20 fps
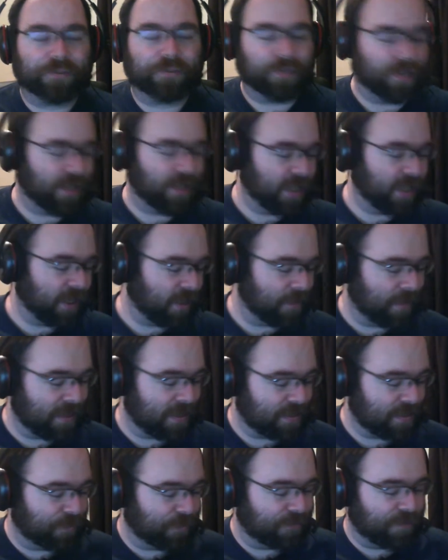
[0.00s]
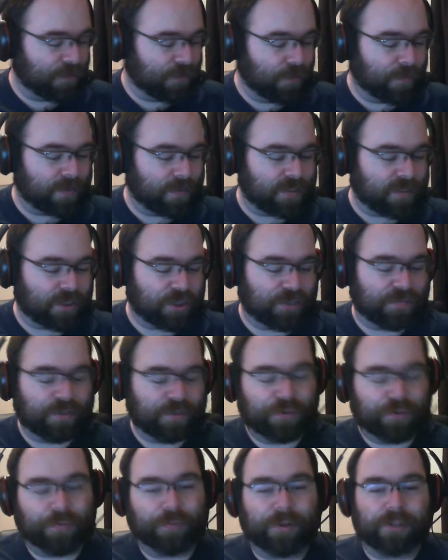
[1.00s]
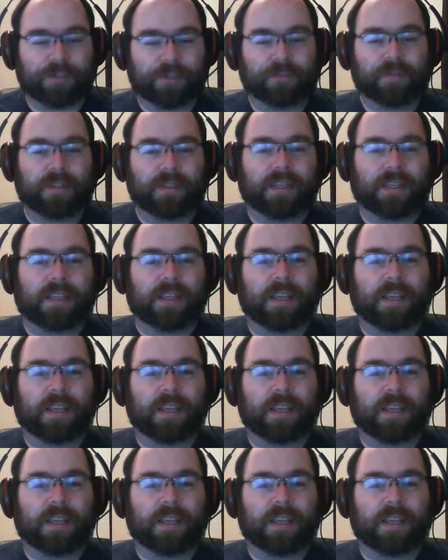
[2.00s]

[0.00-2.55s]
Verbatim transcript: Je viens de recommencer mon vidéo parce que j'avais deux produits